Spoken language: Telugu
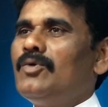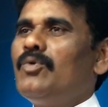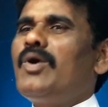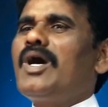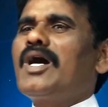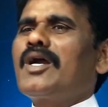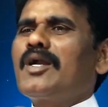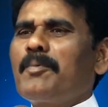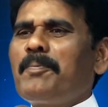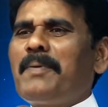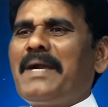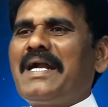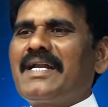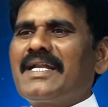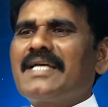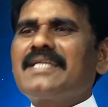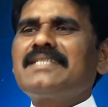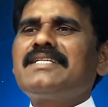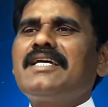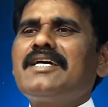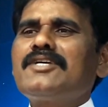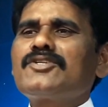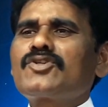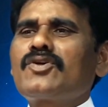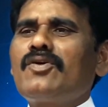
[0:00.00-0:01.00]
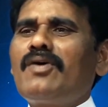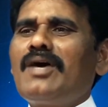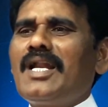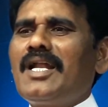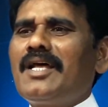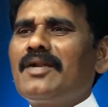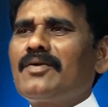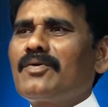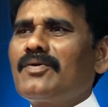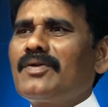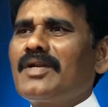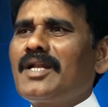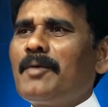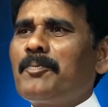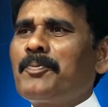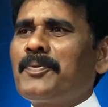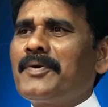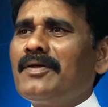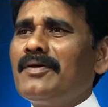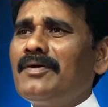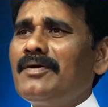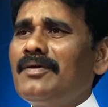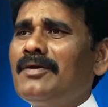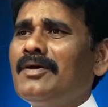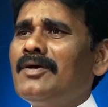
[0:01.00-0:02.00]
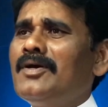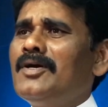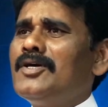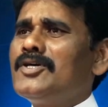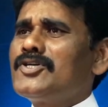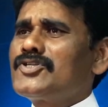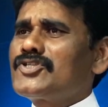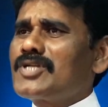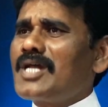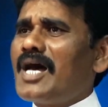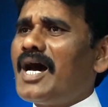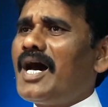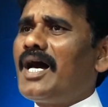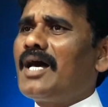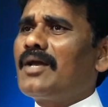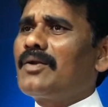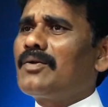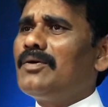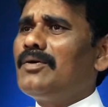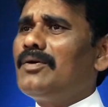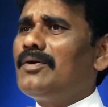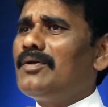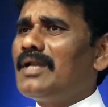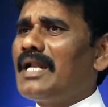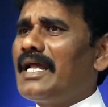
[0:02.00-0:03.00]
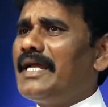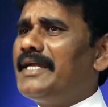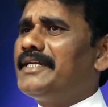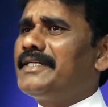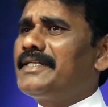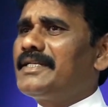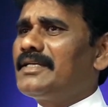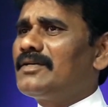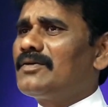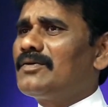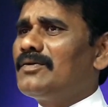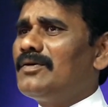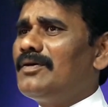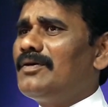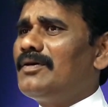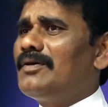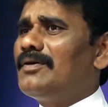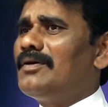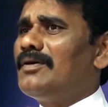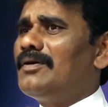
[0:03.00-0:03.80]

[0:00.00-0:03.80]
ఒకడు పండగ చేసుకోవాలనుకున్నప్పుడు స్టారు లైటింగు